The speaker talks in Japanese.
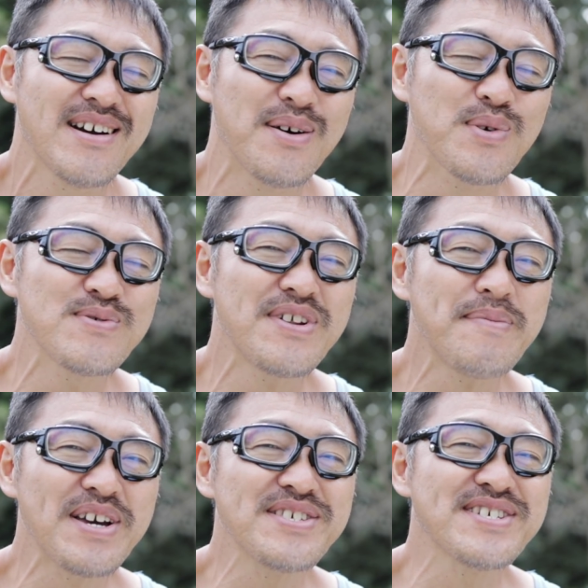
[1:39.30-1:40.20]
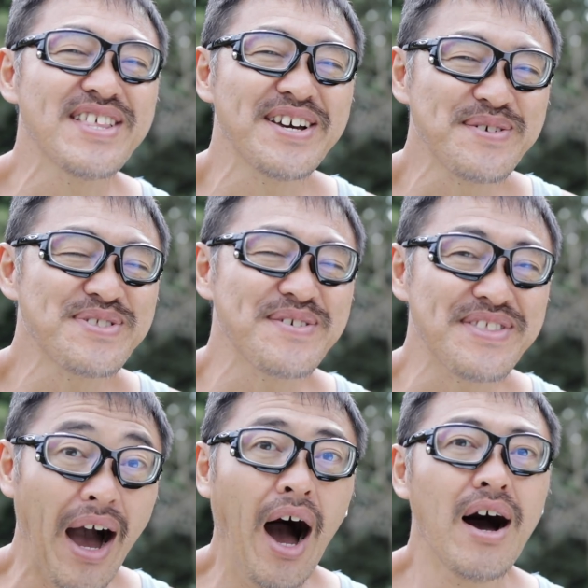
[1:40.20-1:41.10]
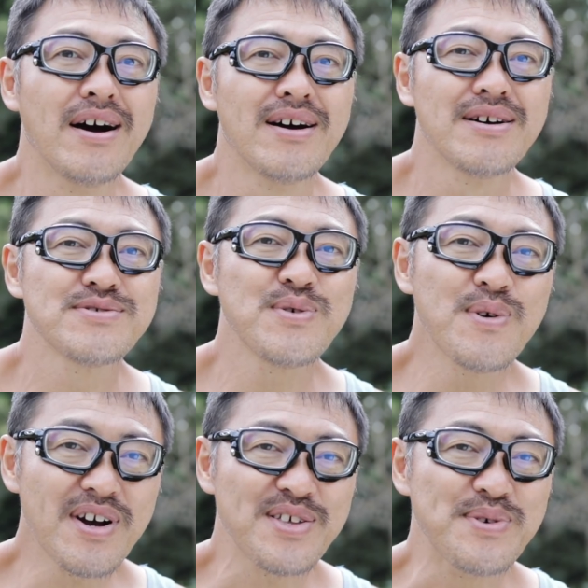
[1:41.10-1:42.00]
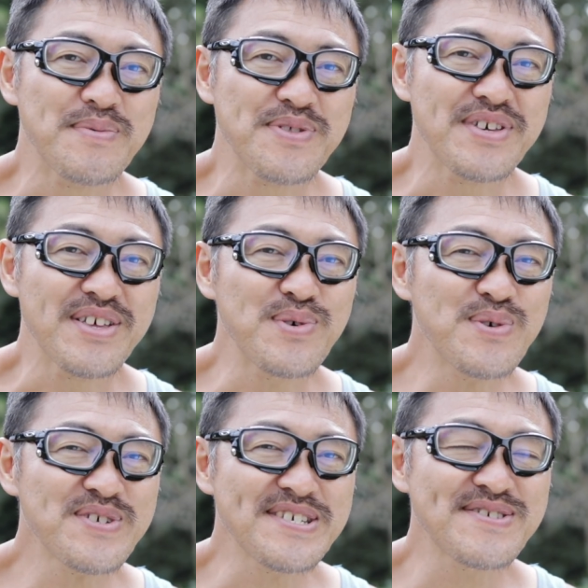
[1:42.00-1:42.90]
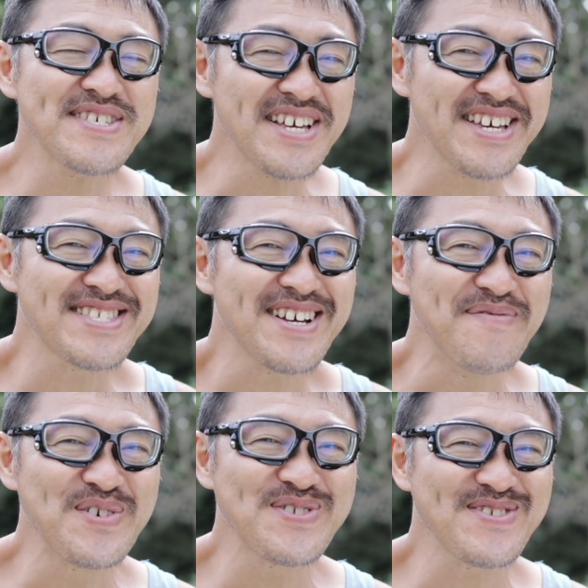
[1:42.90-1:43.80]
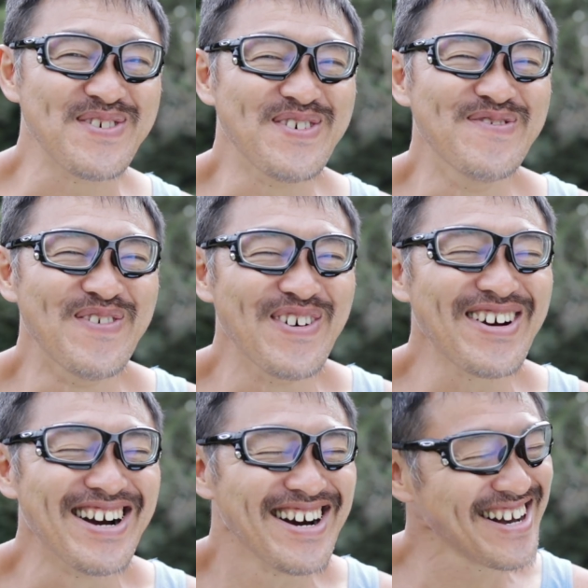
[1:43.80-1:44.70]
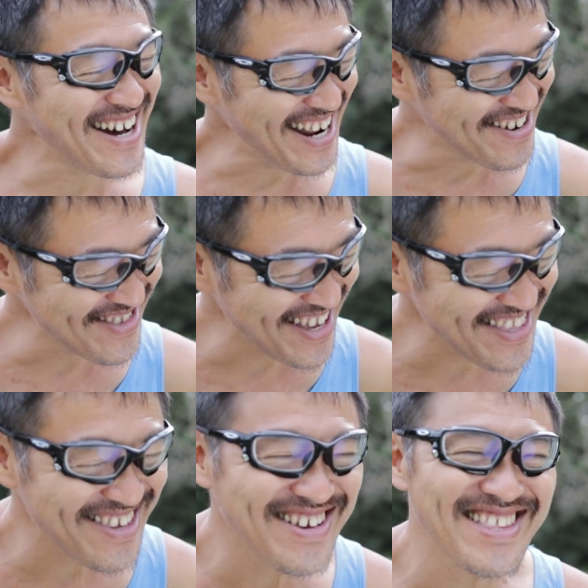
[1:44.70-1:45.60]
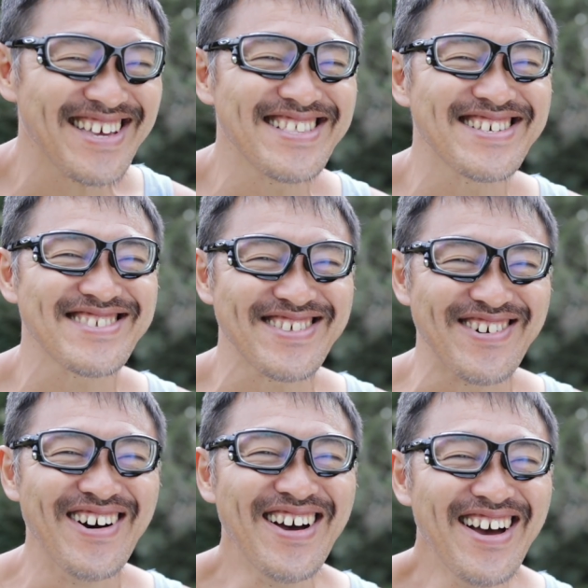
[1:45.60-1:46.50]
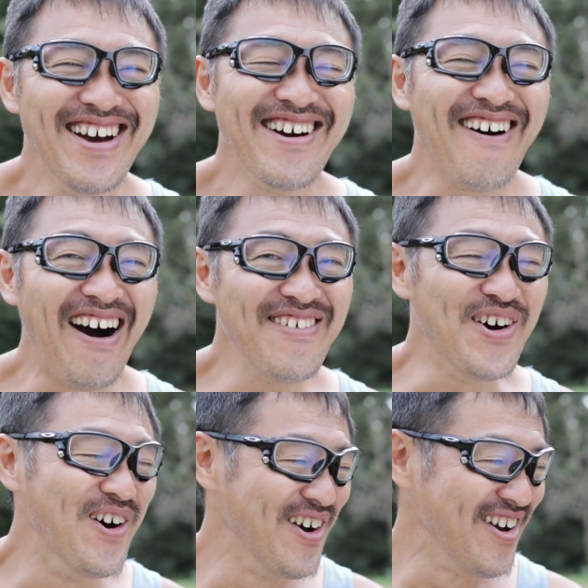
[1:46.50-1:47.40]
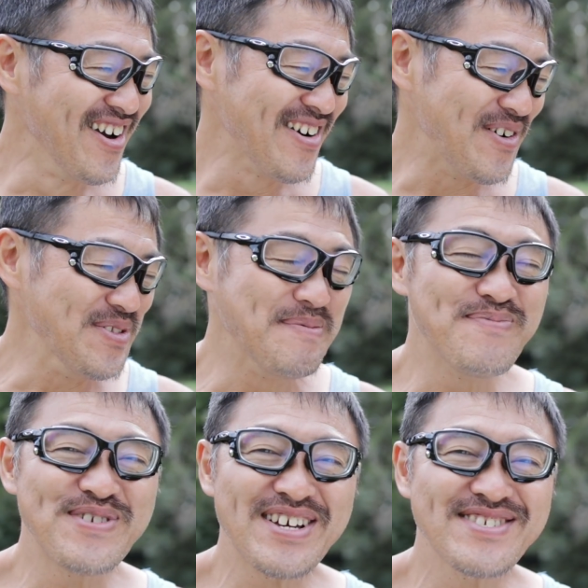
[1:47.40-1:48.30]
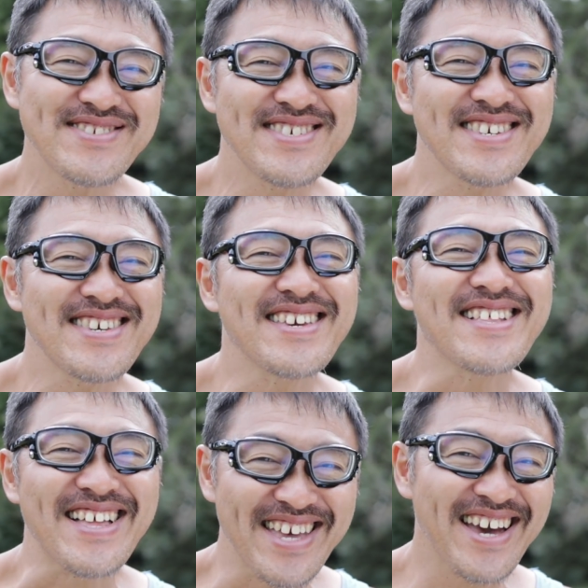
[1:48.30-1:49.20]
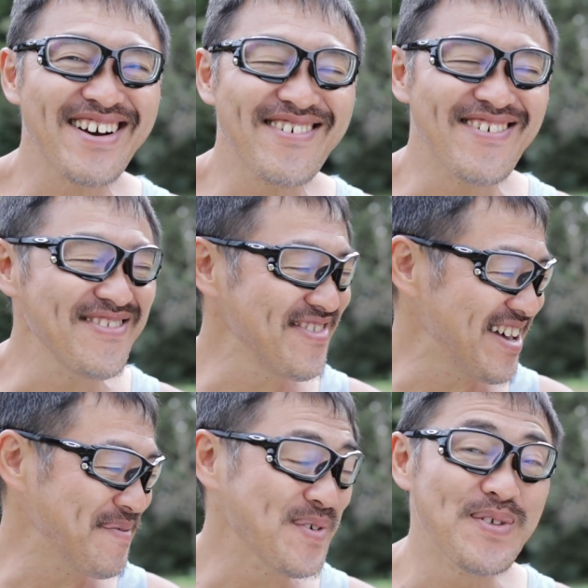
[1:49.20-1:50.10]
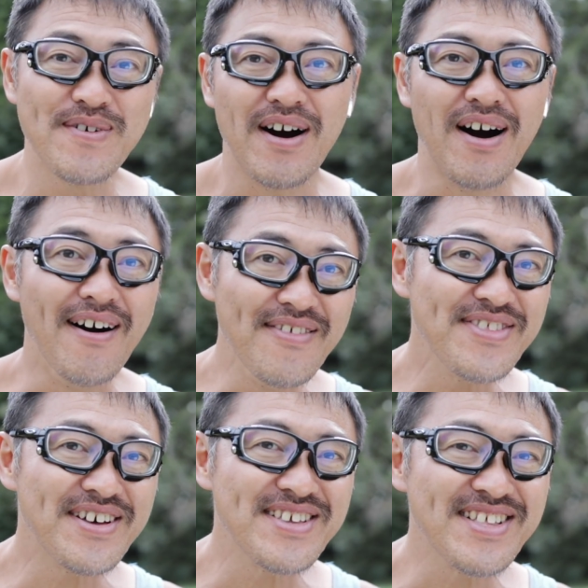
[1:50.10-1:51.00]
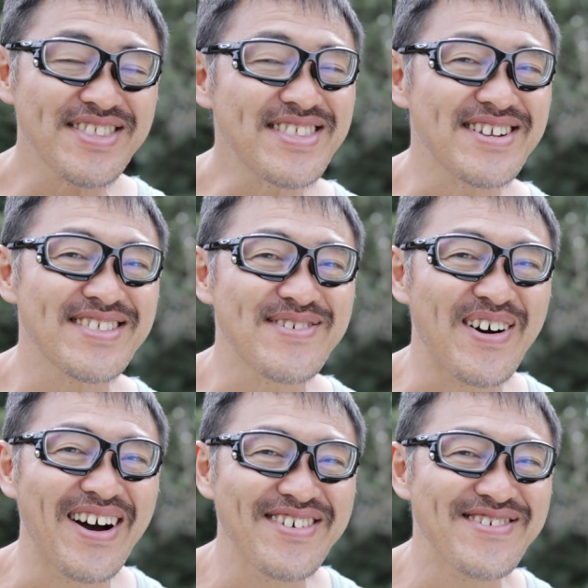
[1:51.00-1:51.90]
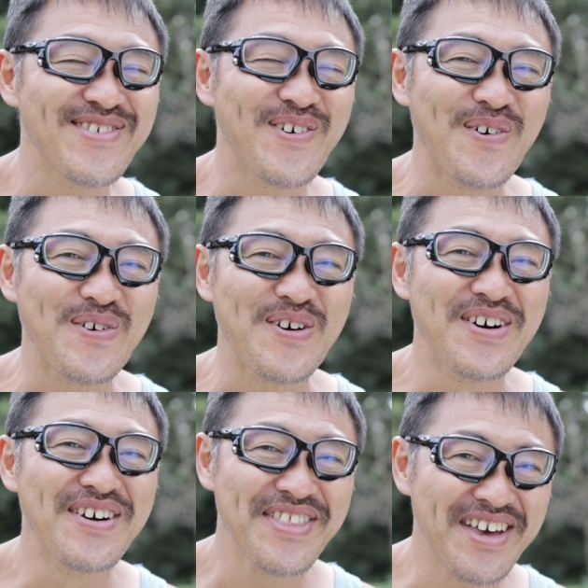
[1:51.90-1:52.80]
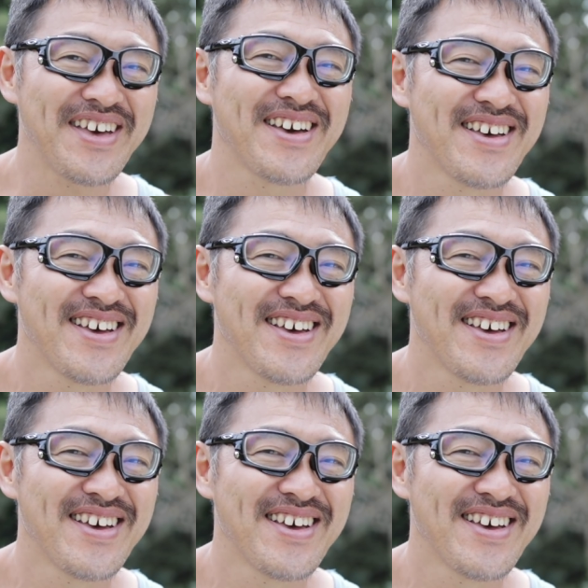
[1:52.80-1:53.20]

あ、送ればいいんじゃないのって言われて、そうかと思って、ところが好きじゃないですか、もう、その、もう、ガラクタって言い方変ですけど、あの、このプラスチッキーなね、こんなものがあんなになったりとかいうのを、ね、